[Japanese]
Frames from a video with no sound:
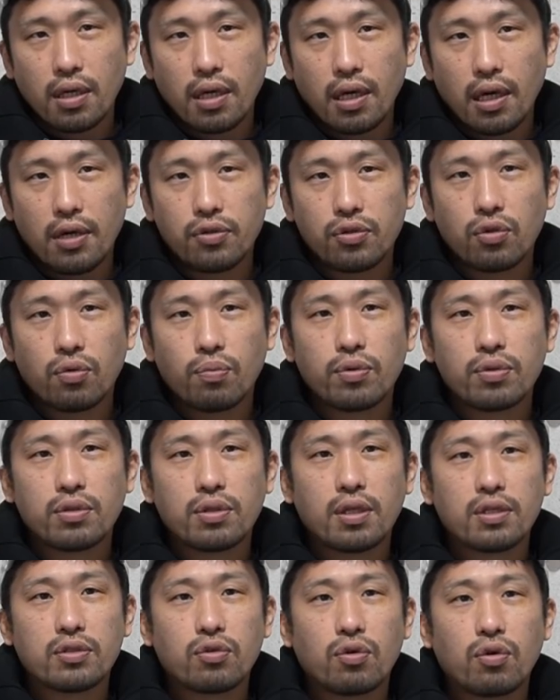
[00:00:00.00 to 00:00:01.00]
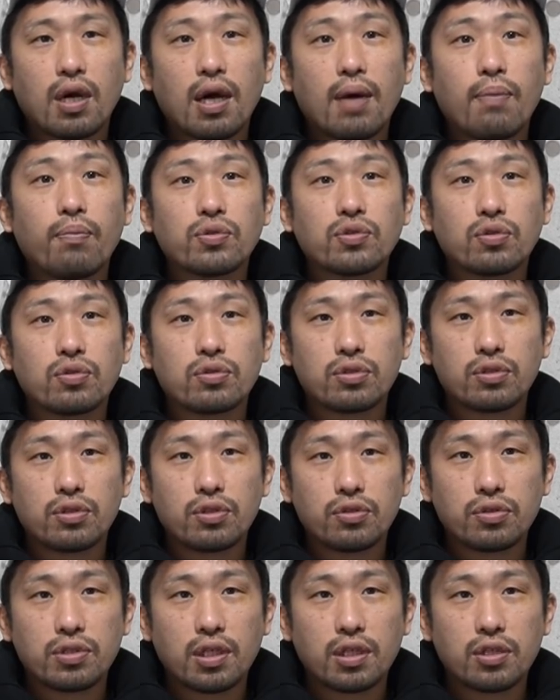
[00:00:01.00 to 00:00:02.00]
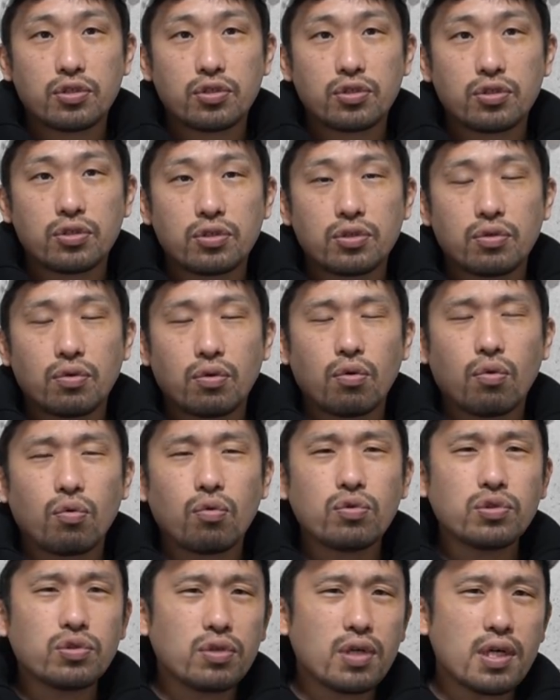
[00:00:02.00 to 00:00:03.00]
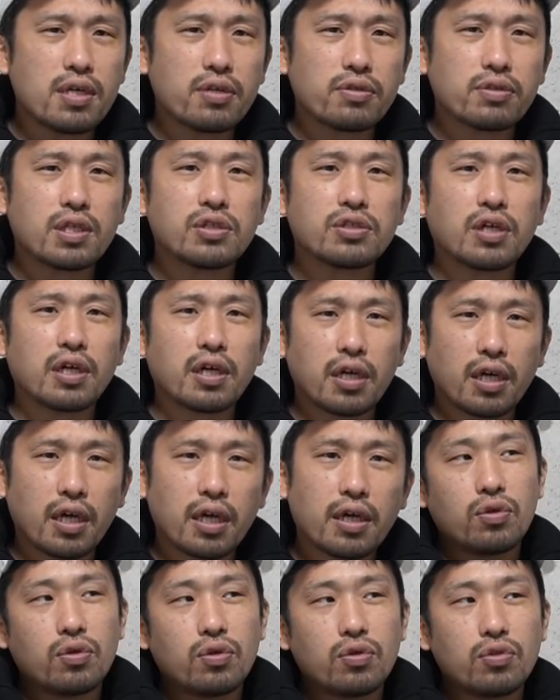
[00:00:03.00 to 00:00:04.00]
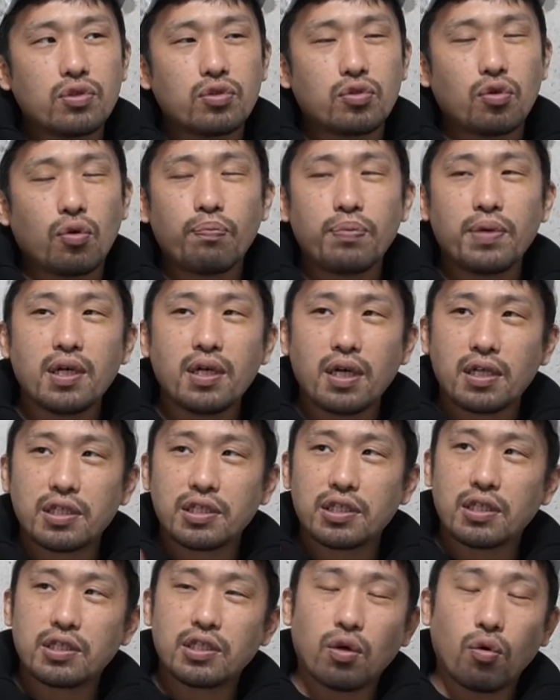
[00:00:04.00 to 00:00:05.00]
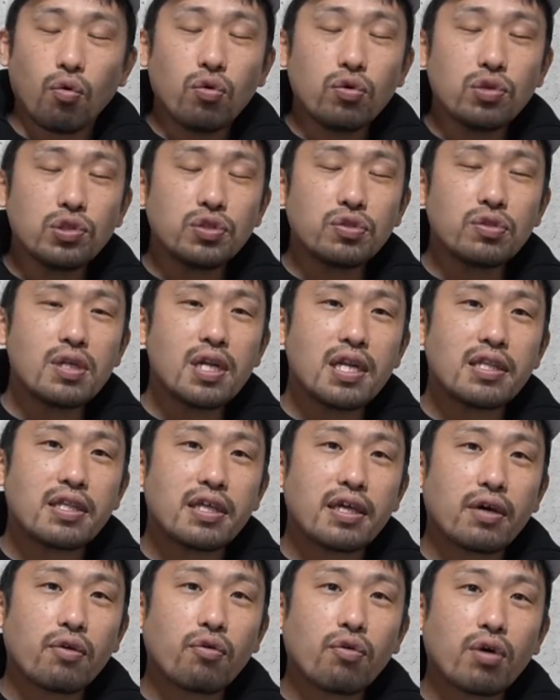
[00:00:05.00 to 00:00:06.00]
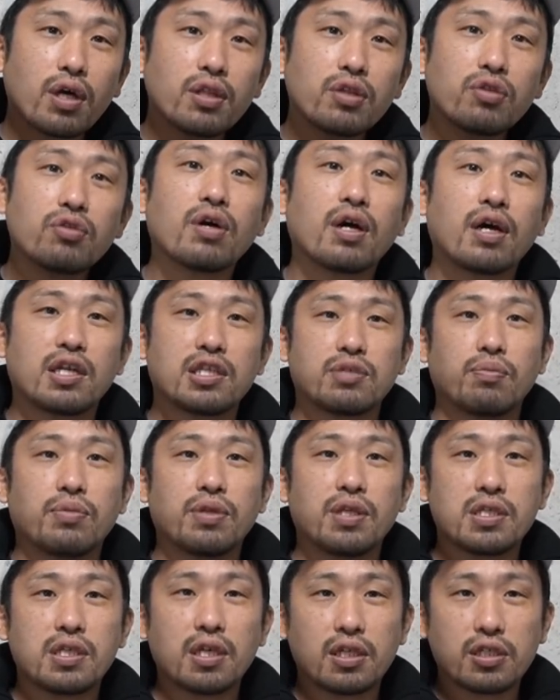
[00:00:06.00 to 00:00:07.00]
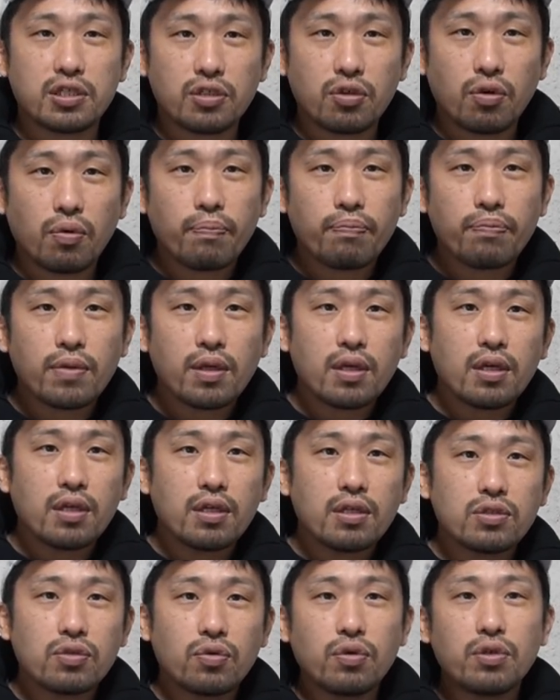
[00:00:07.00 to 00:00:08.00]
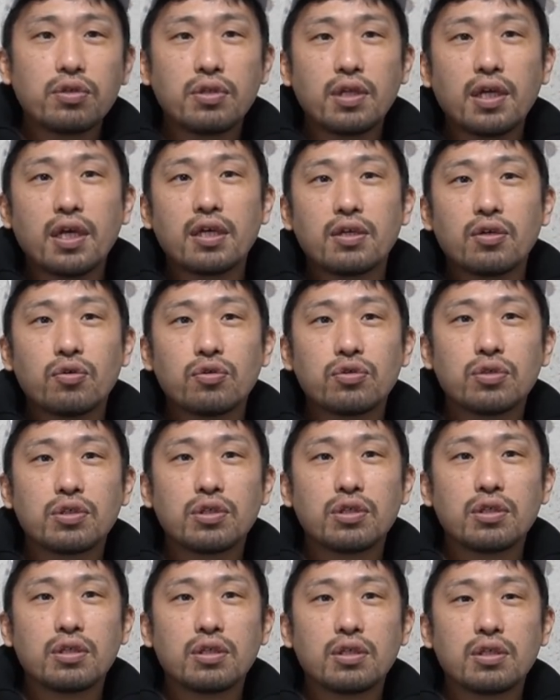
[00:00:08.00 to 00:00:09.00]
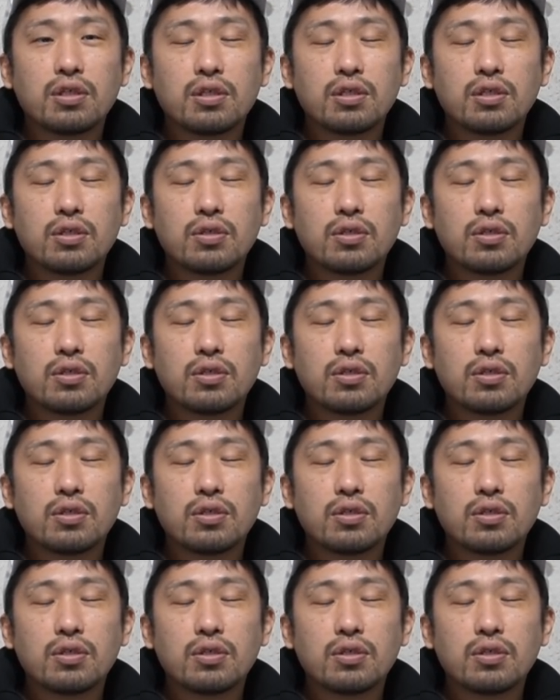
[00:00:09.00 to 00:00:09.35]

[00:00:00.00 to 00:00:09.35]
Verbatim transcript: あると思うんで、そのカンボソスっていう選手、これオーストラリアの選手だっけ要するにトップランクからしたら、じゃあオーストラリアでやろうかっていう話も出てたらしいよ。それぐらい、要するに、